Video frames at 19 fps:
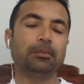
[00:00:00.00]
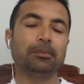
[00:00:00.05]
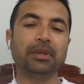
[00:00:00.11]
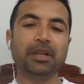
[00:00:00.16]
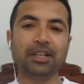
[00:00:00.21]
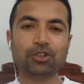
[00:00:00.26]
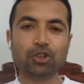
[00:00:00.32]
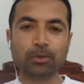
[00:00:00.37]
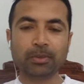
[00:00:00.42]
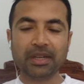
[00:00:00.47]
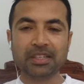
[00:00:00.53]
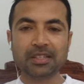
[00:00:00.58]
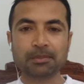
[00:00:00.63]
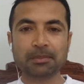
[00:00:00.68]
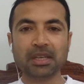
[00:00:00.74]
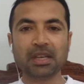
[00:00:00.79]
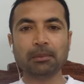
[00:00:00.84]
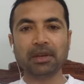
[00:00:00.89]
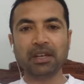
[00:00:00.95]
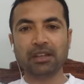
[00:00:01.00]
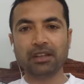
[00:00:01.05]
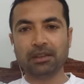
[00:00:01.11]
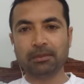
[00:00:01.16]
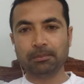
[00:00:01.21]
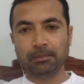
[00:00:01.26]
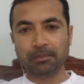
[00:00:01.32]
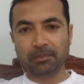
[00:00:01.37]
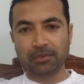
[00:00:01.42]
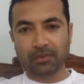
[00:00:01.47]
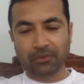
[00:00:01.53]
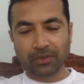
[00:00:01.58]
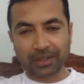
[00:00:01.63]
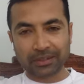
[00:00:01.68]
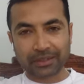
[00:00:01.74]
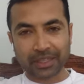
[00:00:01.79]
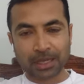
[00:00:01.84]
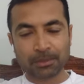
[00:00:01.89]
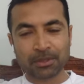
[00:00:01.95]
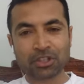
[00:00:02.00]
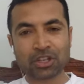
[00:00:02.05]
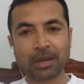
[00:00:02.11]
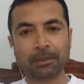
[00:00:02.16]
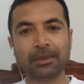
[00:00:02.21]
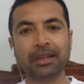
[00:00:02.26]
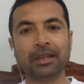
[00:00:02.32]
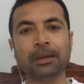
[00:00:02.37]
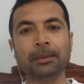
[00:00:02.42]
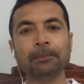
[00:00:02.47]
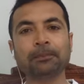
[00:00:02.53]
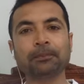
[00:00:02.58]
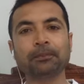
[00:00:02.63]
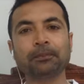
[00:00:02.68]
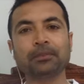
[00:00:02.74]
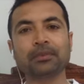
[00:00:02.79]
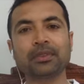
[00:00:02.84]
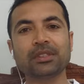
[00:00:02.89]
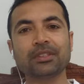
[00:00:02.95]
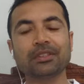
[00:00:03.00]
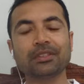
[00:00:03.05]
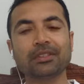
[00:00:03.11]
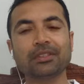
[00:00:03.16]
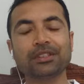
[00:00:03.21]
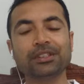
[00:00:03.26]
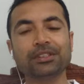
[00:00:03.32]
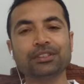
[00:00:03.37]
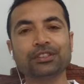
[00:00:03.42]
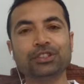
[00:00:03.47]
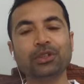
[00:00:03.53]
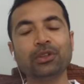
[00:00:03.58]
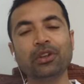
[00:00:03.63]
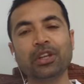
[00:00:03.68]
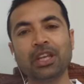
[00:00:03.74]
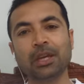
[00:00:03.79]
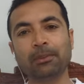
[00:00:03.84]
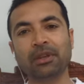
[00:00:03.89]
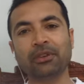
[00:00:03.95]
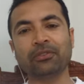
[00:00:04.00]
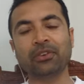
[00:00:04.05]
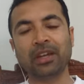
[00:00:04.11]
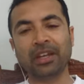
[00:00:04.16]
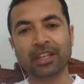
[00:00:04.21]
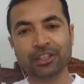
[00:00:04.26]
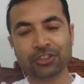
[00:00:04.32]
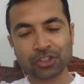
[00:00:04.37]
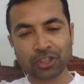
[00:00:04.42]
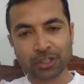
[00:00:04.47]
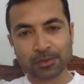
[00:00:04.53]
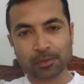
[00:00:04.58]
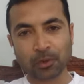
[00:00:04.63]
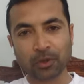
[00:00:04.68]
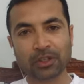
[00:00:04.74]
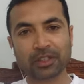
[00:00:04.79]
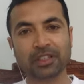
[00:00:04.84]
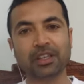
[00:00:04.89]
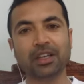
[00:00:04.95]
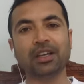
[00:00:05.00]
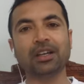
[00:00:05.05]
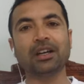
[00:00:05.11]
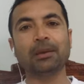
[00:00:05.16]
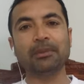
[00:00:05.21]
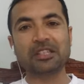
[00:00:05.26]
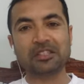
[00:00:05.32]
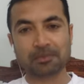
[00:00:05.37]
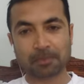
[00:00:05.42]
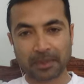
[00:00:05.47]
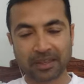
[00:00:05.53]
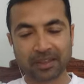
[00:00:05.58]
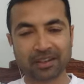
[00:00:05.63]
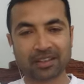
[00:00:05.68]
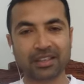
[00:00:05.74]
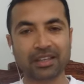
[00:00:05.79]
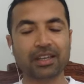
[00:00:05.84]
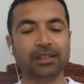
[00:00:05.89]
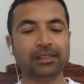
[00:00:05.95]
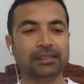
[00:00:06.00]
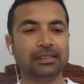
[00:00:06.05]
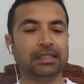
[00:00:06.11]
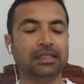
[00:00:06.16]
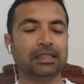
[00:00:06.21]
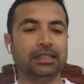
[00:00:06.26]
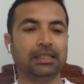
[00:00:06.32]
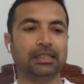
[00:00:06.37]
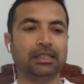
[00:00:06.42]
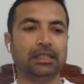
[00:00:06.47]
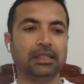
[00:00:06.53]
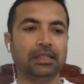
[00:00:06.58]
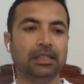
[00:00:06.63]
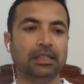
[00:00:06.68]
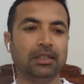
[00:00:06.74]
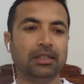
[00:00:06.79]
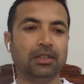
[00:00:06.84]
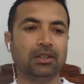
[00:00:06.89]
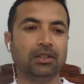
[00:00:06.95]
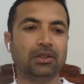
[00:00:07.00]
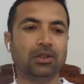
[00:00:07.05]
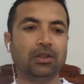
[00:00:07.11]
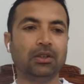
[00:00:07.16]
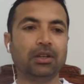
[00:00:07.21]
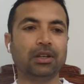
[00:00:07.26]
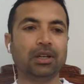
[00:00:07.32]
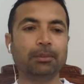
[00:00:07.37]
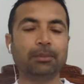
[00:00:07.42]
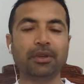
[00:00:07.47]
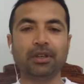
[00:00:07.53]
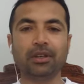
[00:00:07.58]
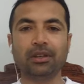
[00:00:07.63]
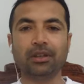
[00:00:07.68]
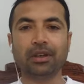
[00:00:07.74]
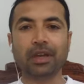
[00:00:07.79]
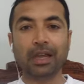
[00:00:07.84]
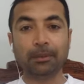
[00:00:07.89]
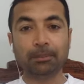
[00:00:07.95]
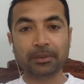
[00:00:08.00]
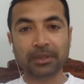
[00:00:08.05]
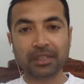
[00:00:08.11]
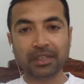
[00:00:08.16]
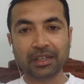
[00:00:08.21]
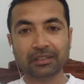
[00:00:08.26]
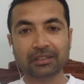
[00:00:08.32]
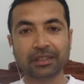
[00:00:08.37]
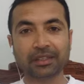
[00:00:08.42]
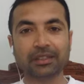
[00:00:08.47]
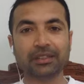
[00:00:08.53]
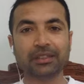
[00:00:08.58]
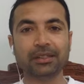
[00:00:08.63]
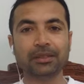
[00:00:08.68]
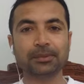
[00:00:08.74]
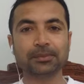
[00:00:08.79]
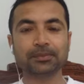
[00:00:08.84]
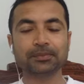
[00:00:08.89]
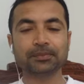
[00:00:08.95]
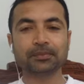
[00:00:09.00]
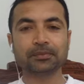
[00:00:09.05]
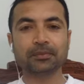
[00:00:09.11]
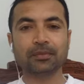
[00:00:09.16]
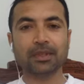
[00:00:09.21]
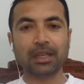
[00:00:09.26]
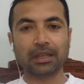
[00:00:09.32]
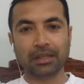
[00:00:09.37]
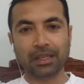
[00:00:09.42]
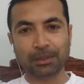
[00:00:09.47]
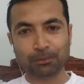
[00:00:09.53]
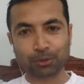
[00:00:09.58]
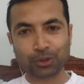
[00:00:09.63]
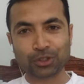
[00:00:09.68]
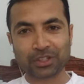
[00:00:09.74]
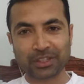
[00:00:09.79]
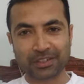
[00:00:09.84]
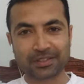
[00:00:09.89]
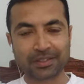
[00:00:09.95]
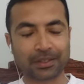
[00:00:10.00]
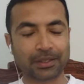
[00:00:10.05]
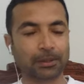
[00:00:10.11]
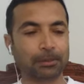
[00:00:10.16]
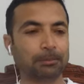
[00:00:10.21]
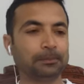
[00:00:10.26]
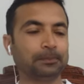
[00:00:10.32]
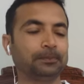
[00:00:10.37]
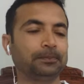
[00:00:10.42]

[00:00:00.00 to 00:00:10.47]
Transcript: बिलाशुबा इसमें हमारे वालदेन भी शामिल हैं जिन्होंने हमें फ़ाइनेंशियल सपोर्ट किया हमें स्पेयर किया और हमें हेल्प की हर तरह की ताकि हम कुछ कर सकें